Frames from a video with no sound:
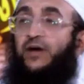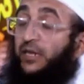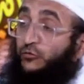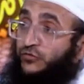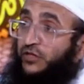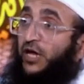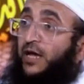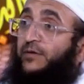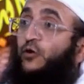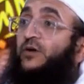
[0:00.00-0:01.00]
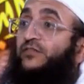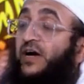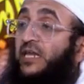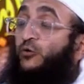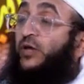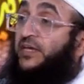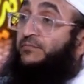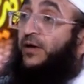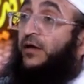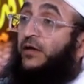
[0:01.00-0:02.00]
فعله الصحابة وما فعله
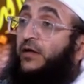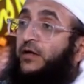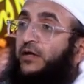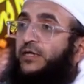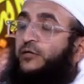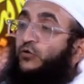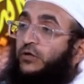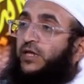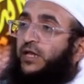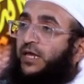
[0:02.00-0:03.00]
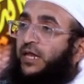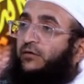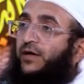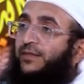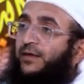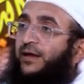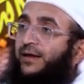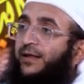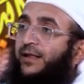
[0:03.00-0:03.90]
الأئمة يدل دلالة واضحة